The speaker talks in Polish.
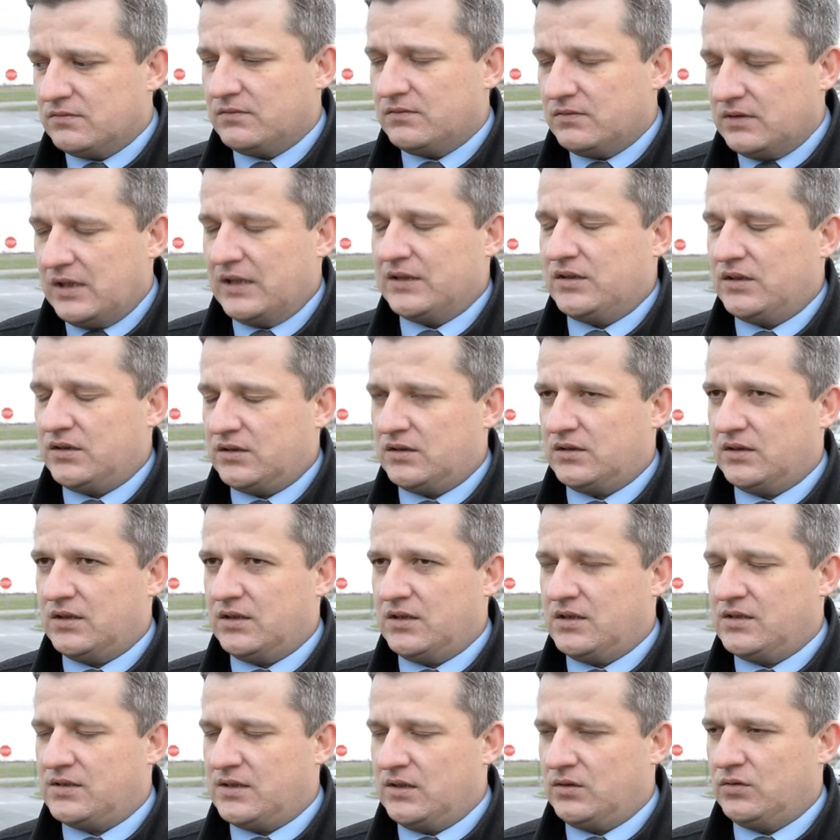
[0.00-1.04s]
dla tych
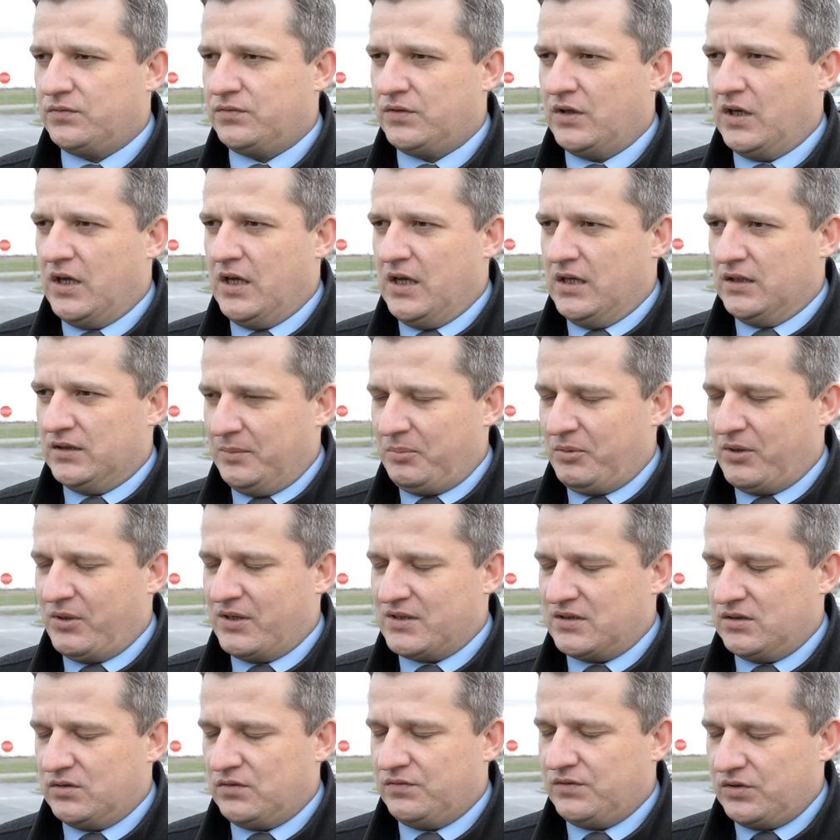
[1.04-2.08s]
celów te
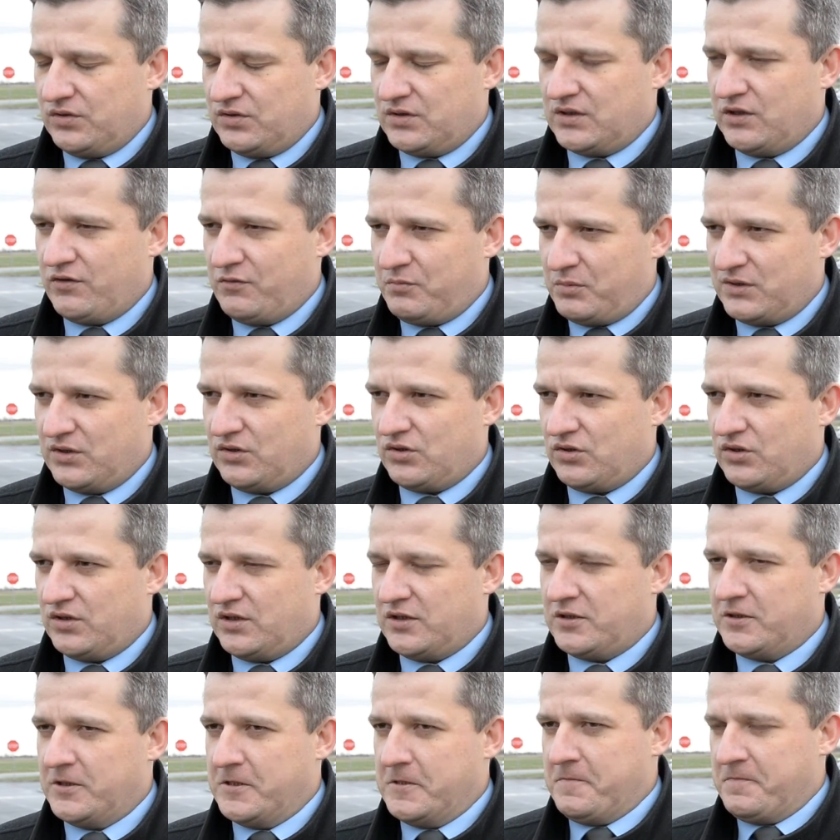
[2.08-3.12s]
pojazdy również zostały
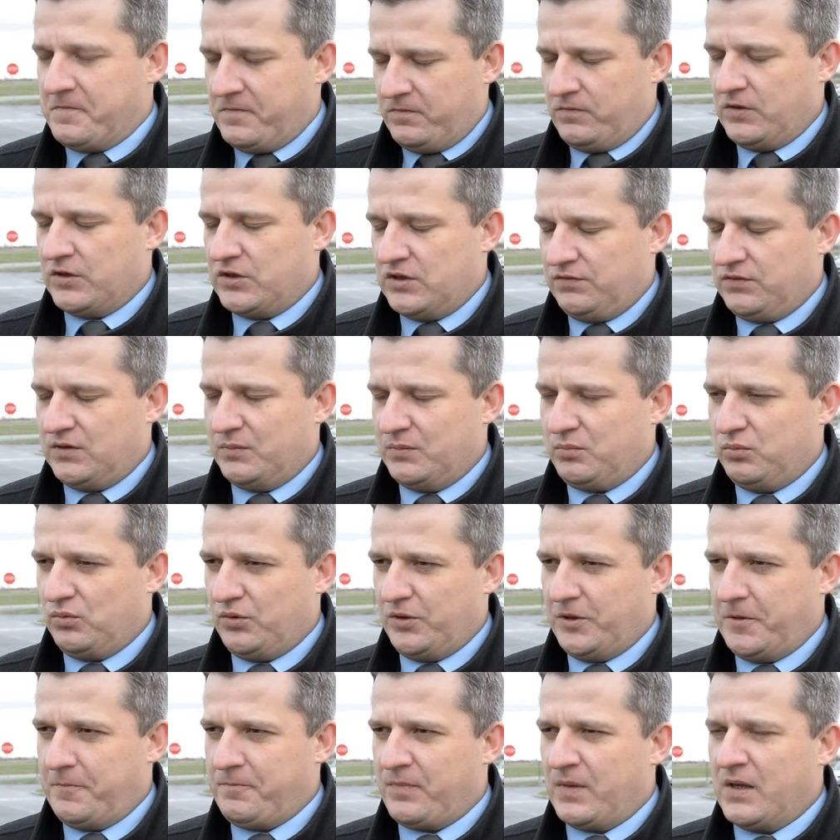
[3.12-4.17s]
wyposażone właśnie w te pługi.
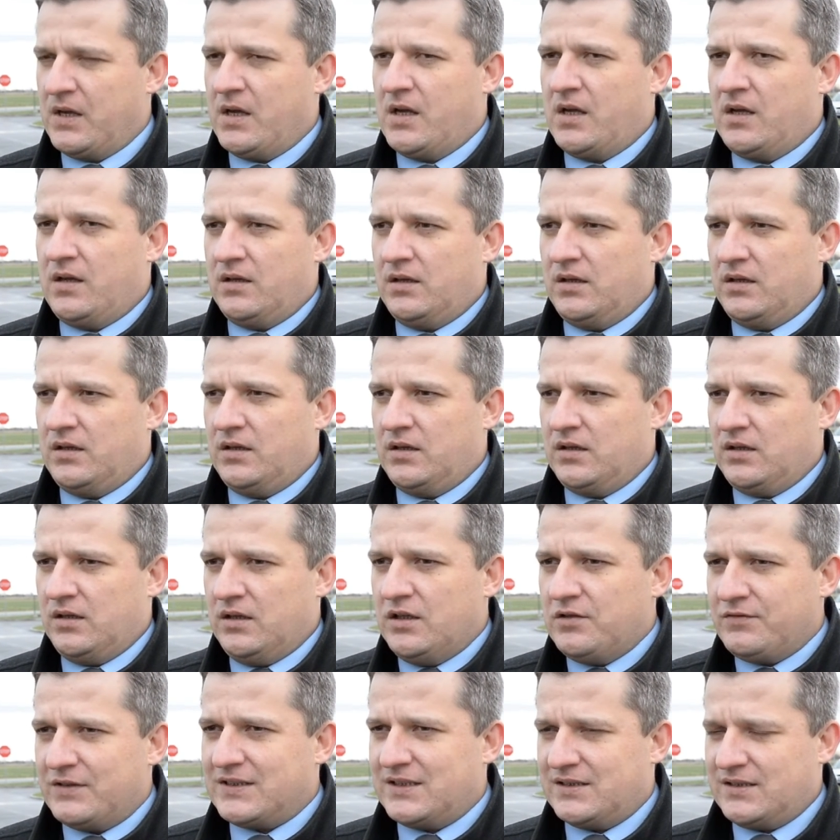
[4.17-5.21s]
E,
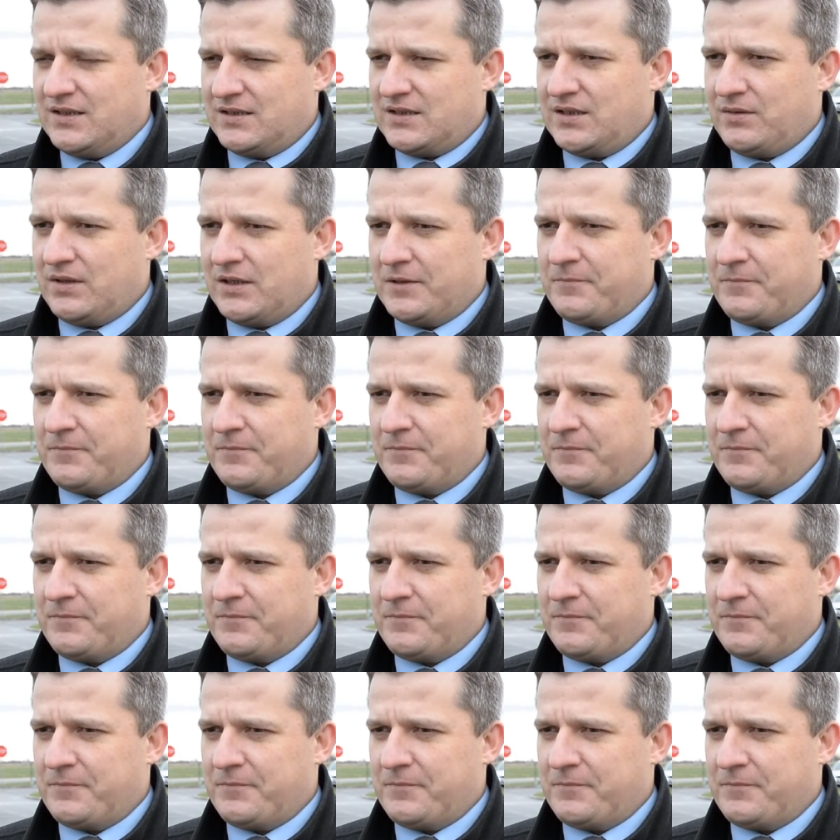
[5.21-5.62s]
inwestycja cała